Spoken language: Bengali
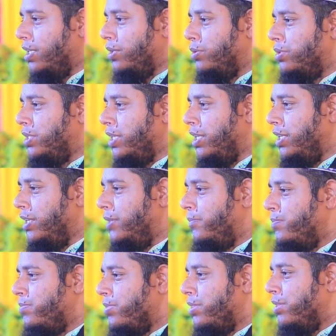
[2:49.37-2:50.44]
থেকে উঠেই
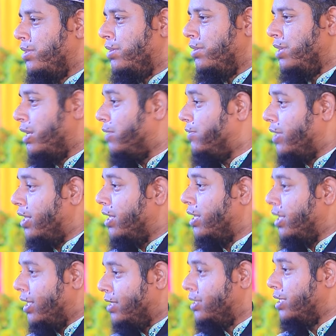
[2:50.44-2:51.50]
রাফা আর
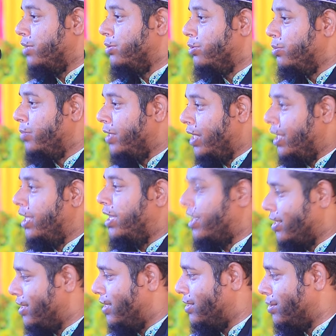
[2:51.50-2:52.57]
আসাহু মিনাল
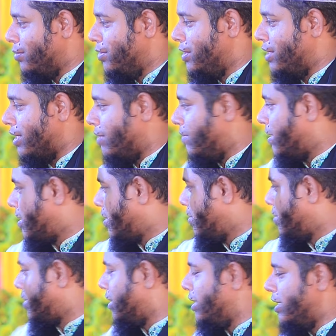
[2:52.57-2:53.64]
দে জমিন থেকে মাথা
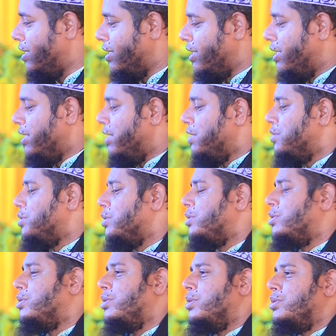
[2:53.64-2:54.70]
উঠিয়ে
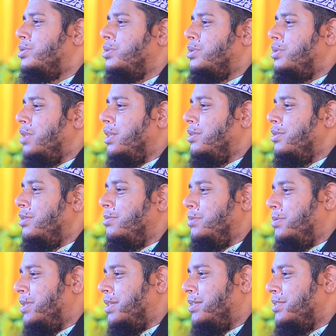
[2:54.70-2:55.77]
ছোট্ট ছোট্ট আঙ্গুল
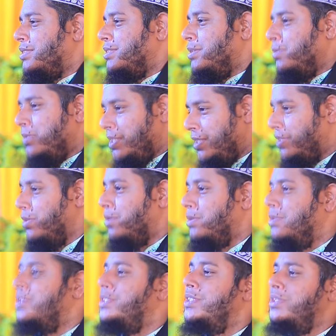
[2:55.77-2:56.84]
মোবারক নবীজি
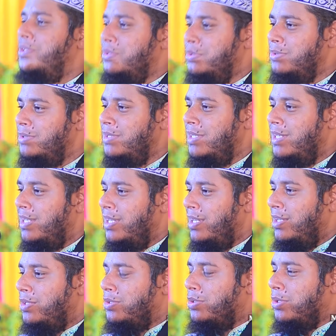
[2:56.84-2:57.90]
তখন শিশু
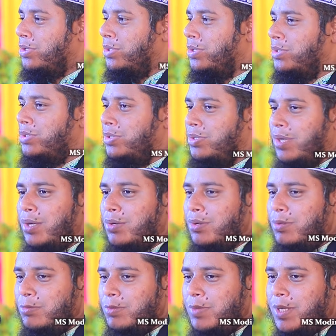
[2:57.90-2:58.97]
ছোট ছোট
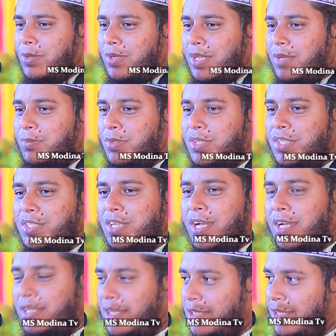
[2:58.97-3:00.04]
আঙ্গুল মোবারক এর মধ্যে
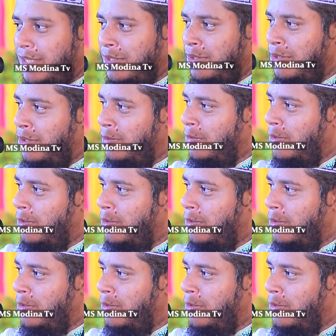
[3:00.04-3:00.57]
শাহাদাত আঙ্গুল